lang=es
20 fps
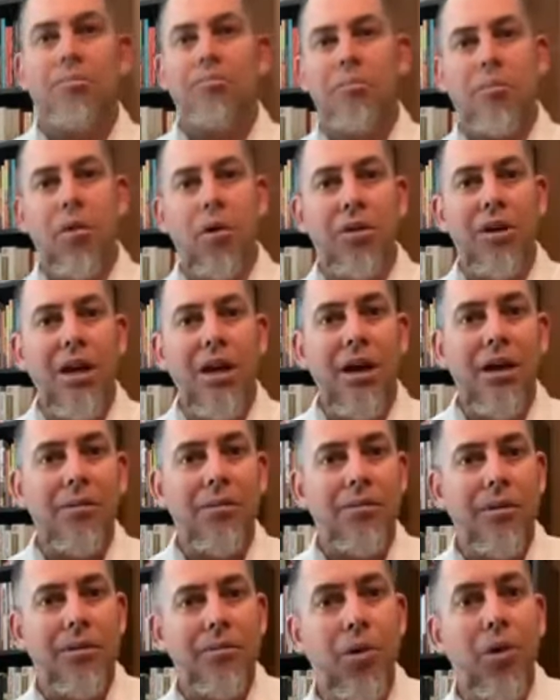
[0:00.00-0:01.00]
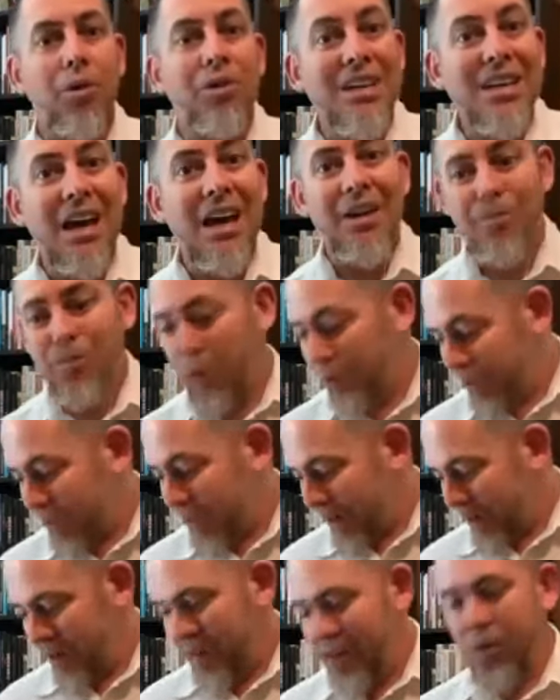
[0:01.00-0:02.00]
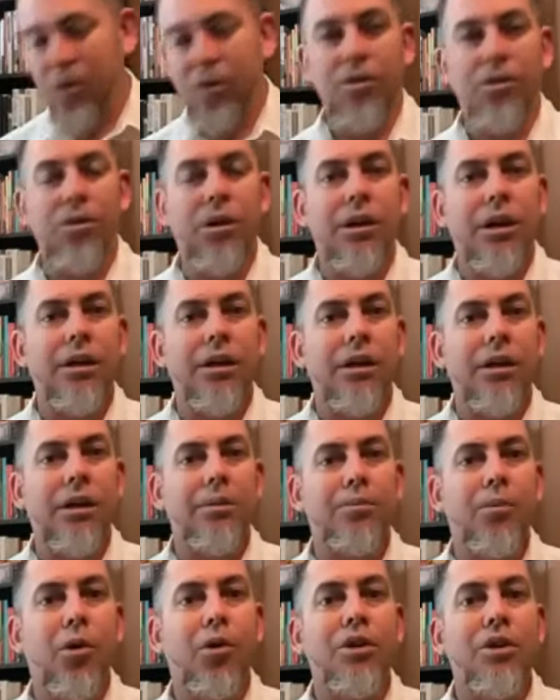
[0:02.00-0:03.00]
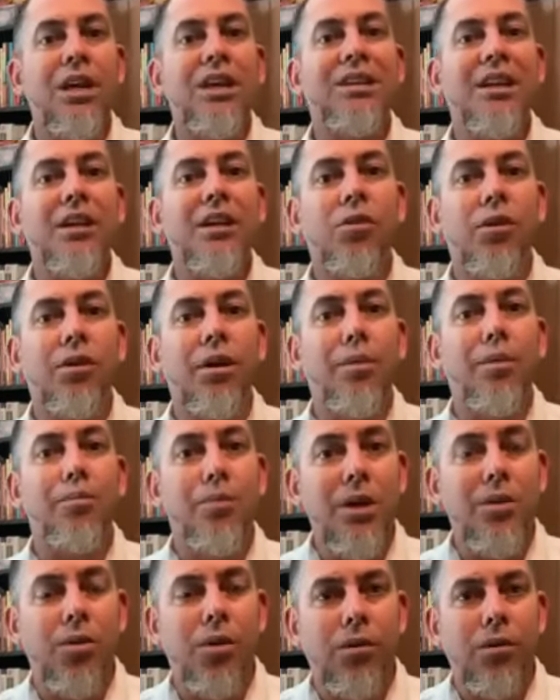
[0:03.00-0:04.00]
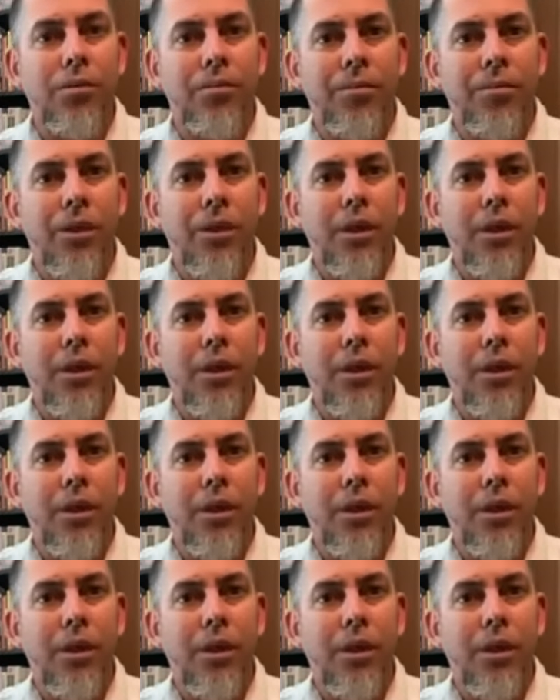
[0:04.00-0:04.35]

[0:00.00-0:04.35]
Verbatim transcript: Podría, podría, podría, verlo, eh, podría hacerlo en vivo,